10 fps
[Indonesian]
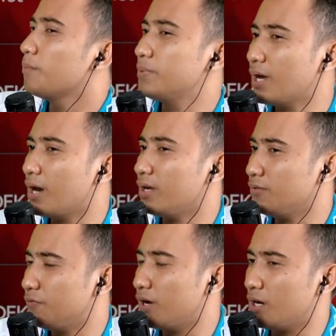Piala
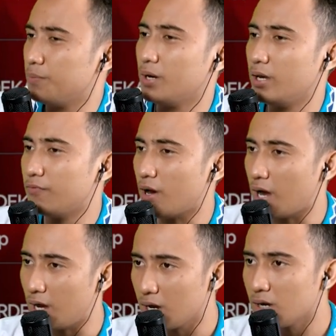IVL, Piala
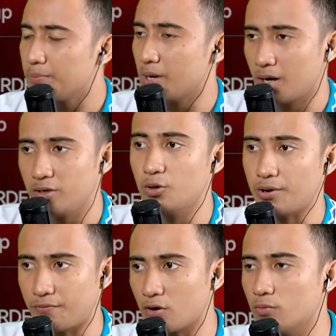FA, Piala
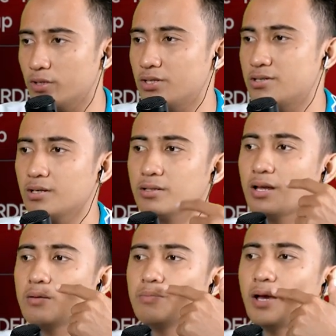UEFA Community Shield,
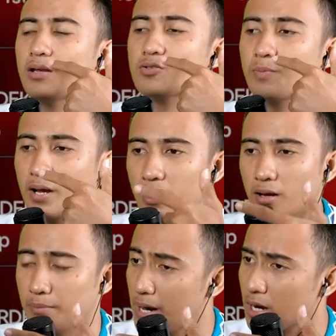dan Piala Super A.
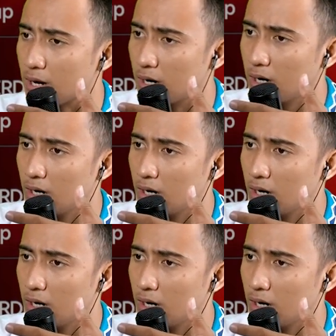Benar.